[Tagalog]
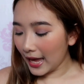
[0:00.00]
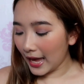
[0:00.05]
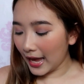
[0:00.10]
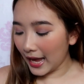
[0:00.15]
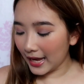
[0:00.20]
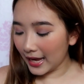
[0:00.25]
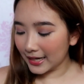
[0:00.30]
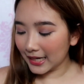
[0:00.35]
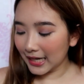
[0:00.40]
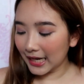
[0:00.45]

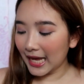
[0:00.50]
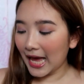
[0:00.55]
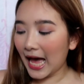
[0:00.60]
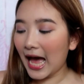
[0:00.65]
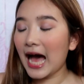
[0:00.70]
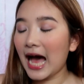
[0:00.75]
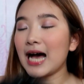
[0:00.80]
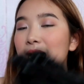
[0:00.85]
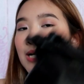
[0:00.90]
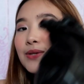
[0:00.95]
And I
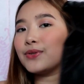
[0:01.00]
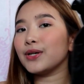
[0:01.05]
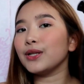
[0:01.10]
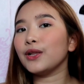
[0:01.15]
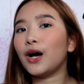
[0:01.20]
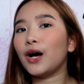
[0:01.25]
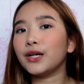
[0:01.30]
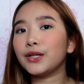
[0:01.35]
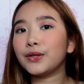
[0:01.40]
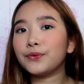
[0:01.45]
have a
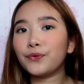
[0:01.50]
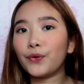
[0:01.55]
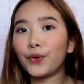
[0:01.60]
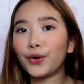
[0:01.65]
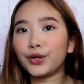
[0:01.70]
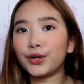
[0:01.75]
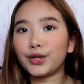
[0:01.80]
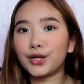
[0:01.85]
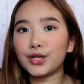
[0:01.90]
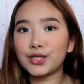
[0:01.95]
lot of
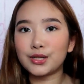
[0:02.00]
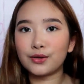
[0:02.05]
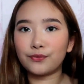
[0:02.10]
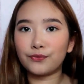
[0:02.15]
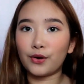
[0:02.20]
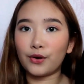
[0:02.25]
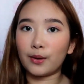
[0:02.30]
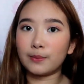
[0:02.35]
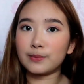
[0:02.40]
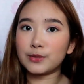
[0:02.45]
orders
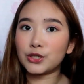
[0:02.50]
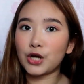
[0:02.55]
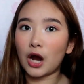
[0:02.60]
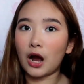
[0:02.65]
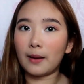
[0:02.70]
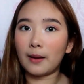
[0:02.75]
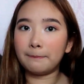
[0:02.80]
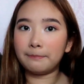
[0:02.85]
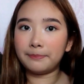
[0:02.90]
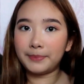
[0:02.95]
from
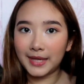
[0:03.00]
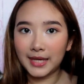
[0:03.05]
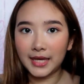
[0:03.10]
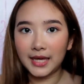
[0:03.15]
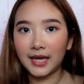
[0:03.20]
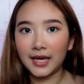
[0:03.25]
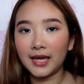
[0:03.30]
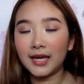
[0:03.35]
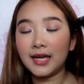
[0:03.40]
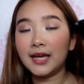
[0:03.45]

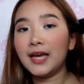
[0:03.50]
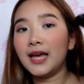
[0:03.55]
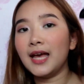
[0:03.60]
Shopee.